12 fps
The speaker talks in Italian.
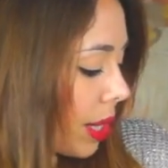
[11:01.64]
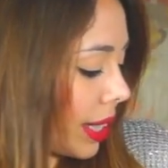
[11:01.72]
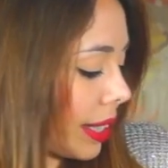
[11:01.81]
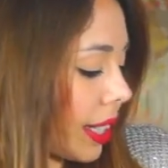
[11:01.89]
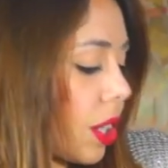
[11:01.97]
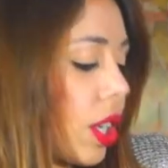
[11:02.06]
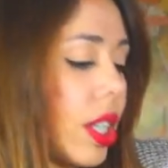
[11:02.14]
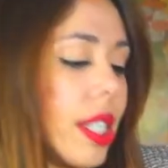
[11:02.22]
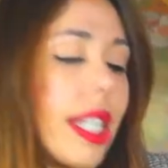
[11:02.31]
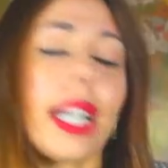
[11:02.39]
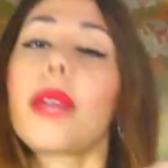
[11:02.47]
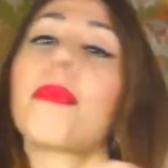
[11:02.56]
un'altra
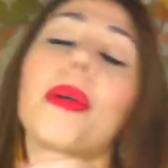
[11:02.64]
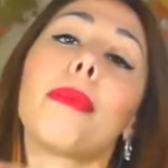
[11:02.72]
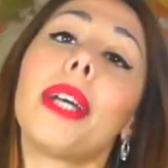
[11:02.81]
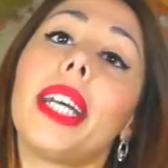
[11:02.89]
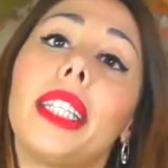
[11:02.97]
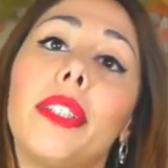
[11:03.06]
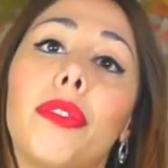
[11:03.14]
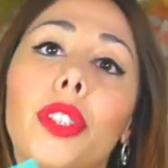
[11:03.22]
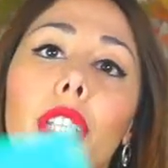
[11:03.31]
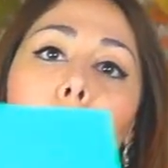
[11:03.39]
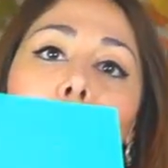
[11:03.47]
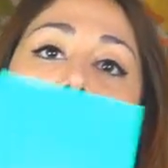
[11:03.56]
cosa che per me è di
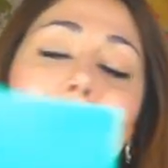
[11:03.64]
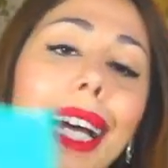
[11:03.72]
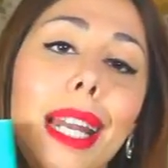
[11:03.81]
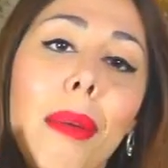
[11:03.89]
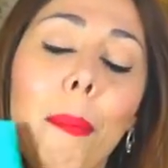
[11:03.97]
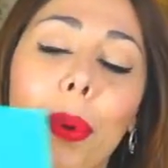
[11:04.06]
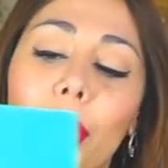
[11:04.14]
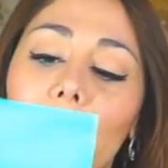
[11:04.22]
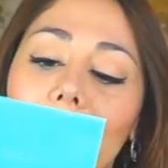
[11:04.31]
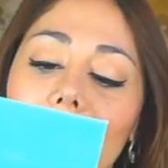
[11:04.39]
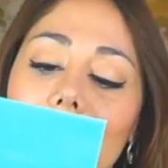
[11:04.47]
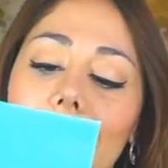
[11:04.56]
fondamentale
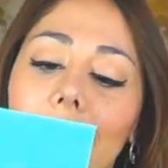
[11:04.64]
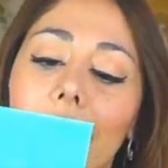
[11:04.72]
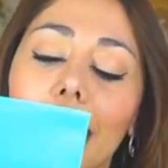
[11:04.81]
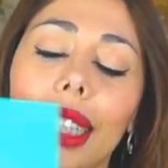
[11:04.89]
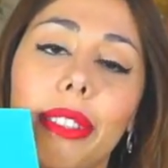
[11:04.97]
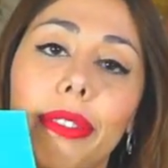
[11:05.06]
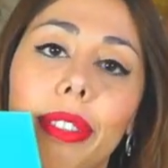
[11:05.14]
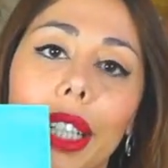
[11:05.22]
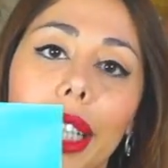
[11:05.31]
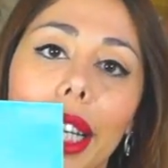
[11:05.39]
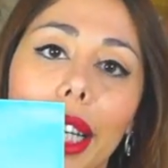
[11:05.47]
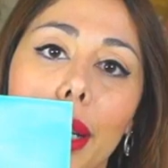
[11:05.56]
importanza da
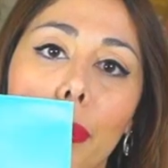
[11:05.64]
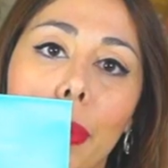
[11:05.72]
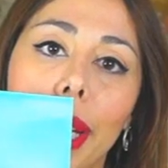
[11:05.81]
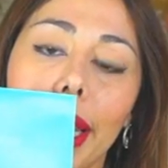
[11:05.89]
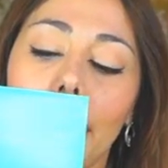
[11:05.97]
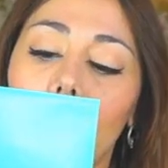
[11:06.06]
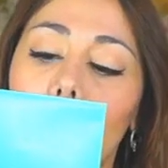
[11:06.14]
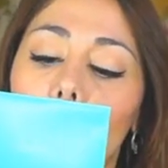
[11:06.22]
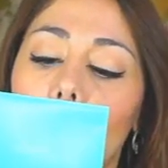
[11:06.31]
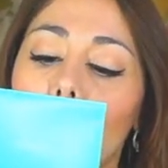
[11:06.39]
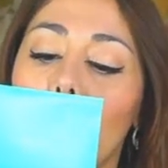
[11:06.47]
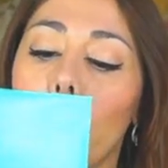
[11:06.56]
Tiffany è il
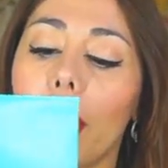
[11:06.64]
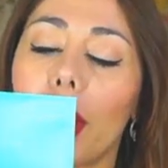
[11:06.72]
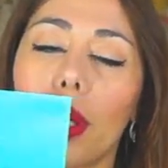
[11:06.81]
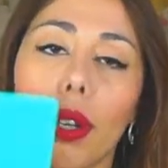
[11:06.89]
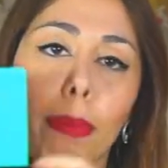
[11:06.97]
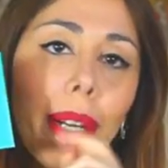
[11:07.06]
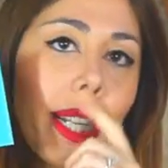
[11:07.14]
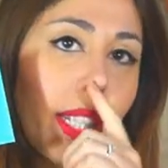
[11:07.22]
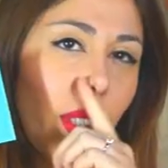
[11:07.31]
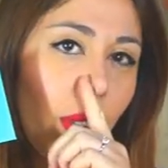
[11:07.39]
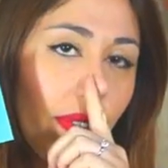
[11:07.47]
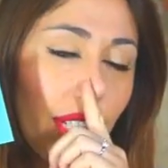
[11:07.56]
pannetto. Questo il
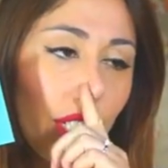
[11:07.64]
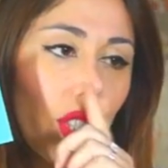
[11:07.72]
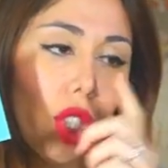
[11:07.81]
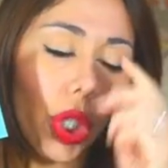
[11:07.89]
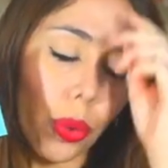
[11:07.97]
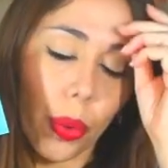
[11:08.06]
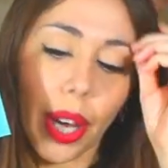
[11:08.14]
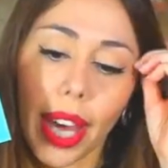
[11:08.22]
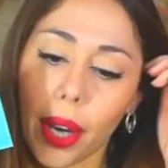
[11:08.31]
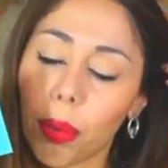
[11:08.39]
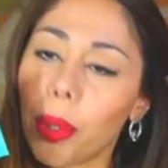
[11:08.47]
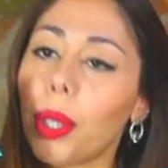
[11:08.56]
pannetto viene
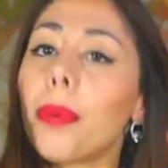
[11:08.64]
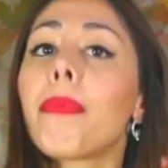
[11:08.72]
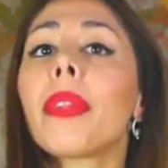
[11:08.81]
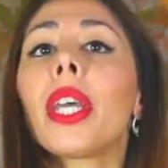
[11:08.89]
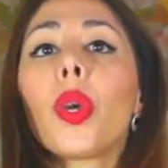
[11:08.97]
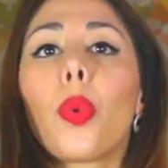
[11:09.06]
5 euro.